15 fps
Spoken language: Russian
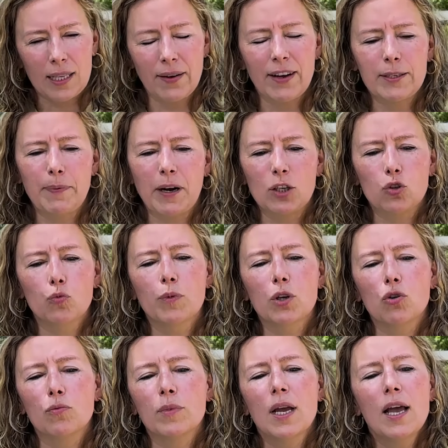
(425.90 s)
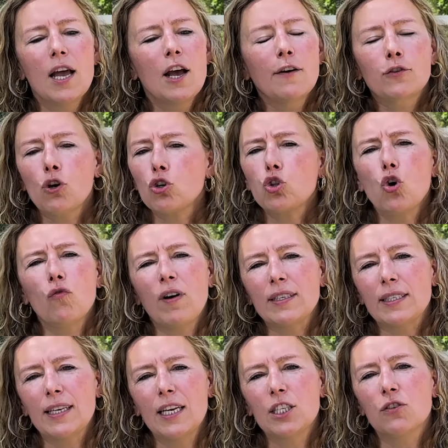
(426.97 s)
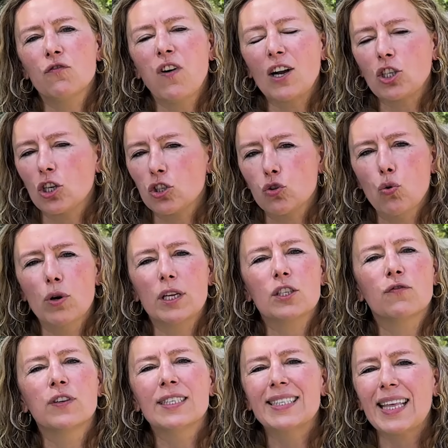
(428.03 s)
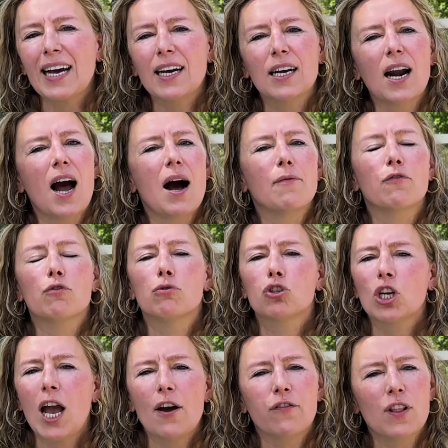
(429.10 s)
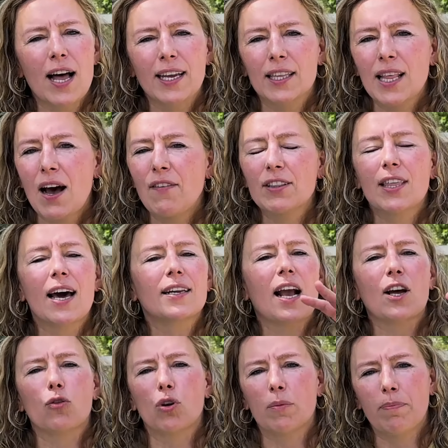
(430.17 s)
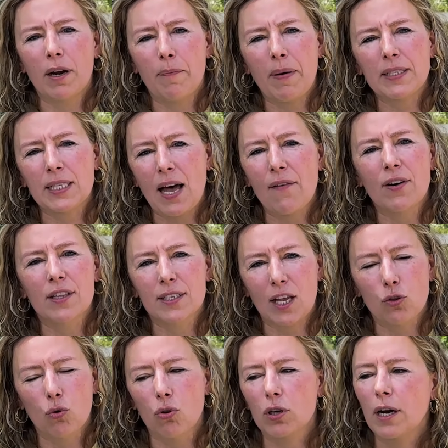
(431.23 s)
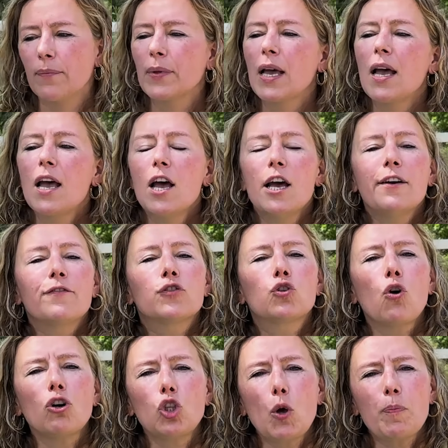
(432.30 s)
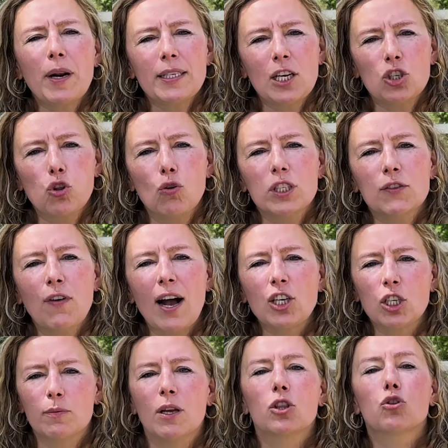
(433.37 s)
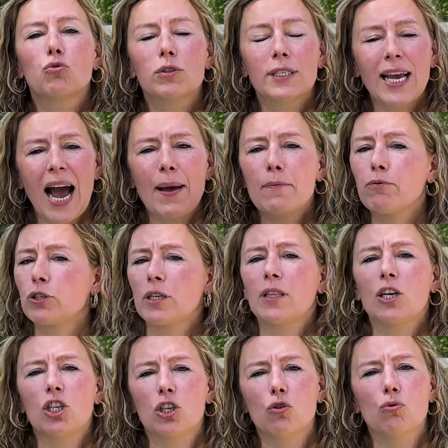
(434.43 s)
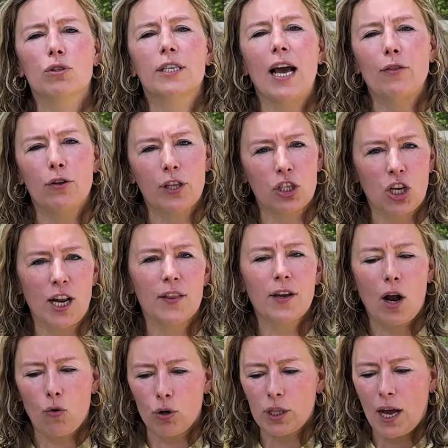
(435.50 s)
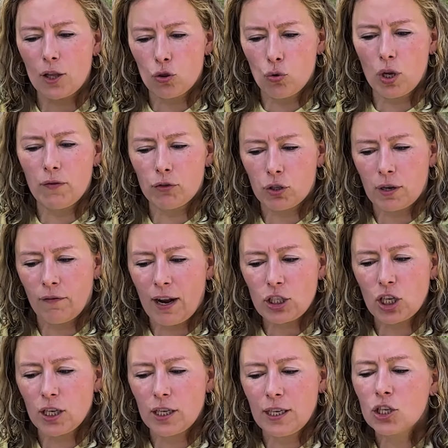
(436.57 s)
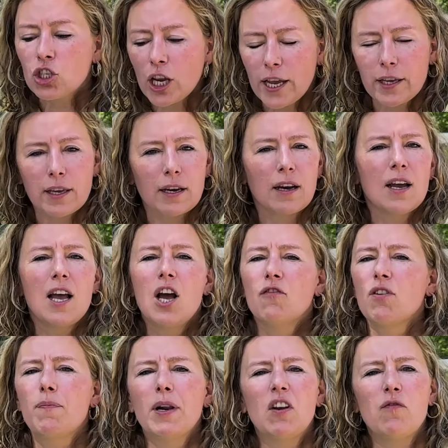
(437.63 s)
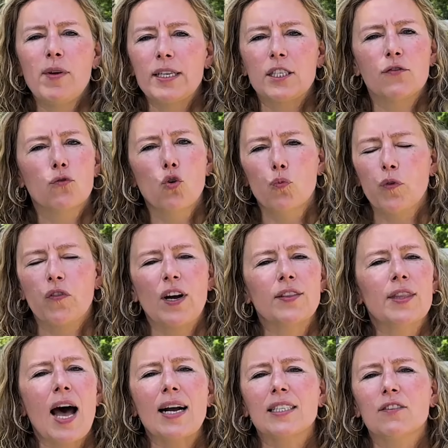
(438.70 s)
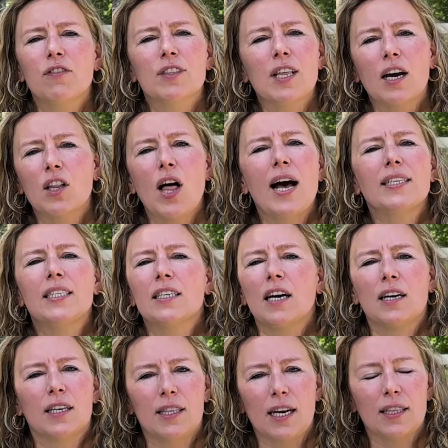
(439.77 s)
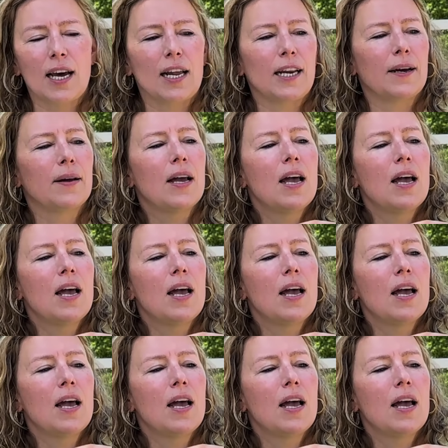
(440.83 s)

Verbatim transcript: давайте пока суммируем. Все, что у вас есть в ваших сторис, в Инстаграм, включая флаги на аватарке, которые были поставлены задолго. Все, что произошло с вашими друзьями, пусть они даже не друзья, но это члены какой-то одной вот вашей ячейки. Вы были вместе в группе ВКонтакте, в Одноклассниках и так далее.